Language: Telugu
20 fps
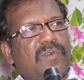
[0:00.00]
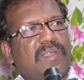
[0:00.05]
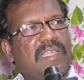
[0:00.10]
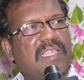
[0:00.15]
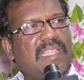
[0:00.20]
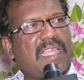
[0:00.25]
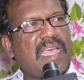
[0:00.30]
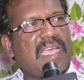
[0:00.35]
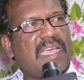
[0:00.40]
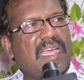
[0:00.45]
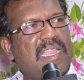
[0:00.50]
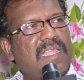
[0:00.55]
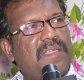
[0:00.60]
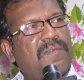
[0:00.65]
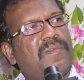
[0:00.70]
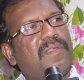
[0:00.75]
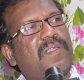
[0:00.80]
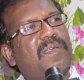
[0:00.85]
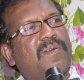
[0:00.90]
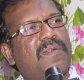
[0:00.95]
సూటిగా దాకాలే
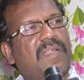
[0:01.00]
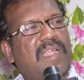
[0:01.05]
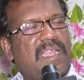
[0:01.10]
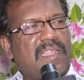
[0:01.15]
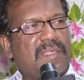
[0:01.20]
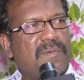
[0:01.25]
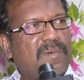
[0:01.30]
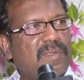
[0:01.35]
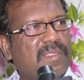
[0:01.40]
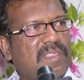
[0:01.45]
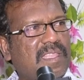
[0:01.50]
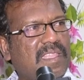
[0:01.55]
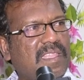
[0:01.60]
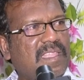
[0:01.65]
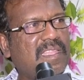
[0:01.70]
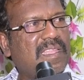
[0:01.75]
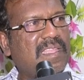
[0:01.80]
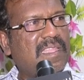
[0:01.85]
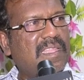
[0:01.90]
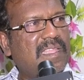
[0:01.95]
ఈ వీడియో కూడా ఆయనకి
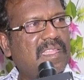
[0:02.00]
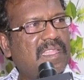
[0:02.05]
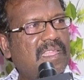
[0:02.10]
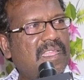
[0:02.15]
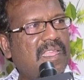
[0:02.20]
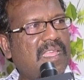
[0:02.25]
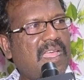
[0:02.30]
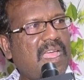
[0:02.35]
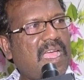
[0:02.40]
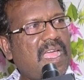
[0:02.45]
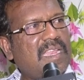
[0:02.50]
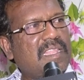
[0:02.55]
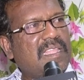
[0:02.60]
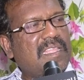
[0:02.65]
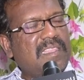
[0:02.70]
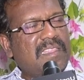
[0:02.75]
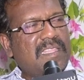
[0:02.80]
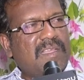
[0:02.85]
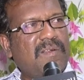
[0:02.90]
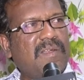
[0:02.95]
పోతుంది
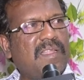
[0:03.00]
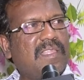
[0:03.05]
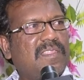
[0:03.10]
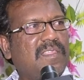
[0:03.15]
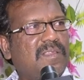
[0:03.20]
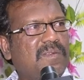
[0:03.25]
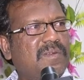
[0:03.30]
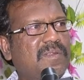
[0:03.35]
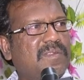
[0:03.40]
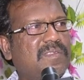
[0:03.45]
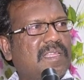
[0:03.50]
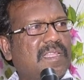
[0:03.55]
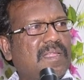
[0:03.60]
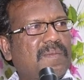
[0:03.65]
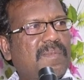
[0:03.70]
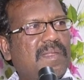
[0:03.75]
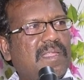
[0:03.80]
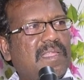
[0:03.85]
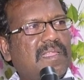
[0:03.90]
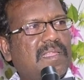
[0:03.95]
ఆయనకి ఇంత కూడా సిగ్గు
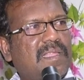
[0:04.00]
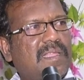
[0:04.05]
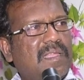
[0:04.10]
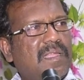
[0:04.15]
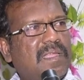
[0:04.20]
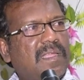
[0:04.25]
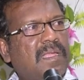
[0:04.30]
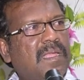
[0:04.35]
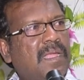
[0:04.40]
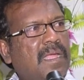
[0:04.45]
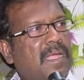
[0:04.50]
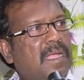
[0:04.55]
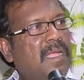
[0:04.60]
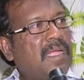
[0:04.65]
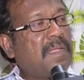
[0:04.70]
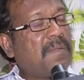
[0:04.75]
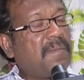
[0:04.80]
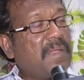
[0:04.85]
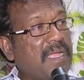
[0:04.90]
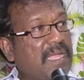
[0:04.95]

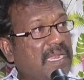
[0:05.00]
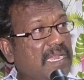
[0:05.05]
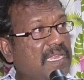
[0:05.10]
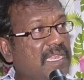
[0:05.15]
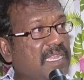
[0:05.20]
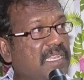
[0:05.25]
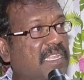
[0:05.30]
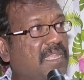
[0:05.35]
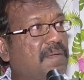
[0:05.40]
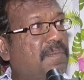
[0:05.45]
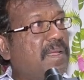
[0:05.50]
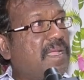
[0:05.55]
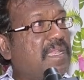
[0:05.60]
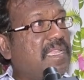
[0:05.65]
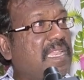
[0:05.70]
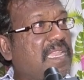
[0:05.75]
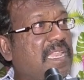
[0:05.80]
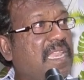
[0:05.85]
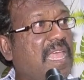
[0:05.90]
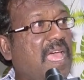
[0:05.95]
వెంకరెడ్డి ఇంటికి పోయి
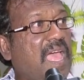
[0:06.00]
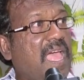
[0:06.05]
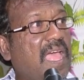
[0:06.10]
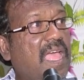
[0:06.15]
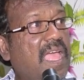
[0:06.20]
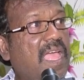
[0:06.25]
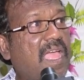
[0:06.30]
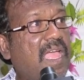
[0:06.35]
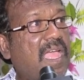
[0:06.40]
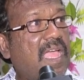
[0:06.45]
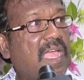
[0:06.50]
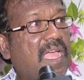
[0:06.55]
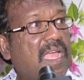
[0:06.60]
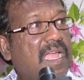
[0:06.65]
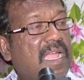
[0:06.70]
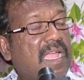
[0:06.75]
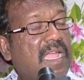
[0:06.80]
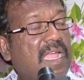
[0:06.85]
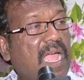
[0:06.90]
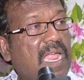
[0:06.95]
ఢిల్లీలా
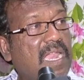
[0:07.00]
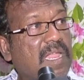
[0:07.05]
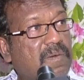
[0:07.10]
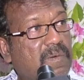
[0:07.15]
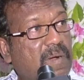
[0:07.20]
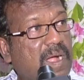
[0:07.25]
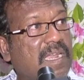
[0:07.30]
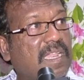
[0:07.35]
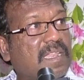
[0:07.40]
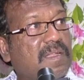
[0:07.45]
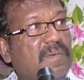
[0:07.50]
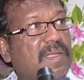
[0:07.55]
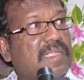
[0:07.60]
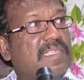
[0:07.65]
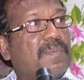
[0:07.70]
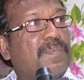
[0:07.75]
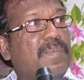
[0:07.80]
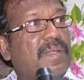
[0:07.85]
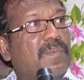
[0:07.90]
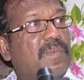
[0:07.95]
ఆయన క్వార్టర్కి
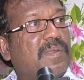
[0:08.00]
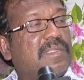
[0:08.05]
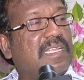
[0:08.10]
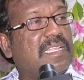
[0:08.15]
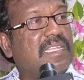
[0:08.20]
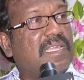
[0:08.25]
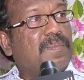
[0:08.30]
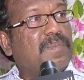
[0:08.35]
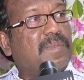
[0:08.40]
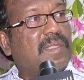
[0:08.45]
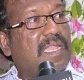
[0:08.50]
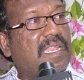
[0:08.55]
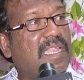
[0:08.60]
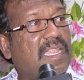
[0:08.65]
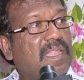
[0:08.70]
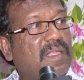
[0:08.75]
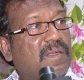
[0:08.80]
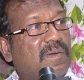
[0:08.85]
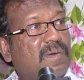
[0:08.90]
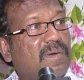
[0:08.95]
పోయి చెప్పిన ముచ్చట చెప్తున్నా
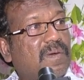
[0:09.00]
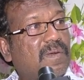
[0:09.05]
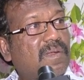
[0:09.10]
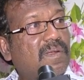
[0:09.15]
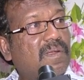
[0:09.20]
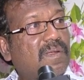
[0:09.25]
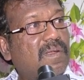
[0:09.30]
నేను నీకు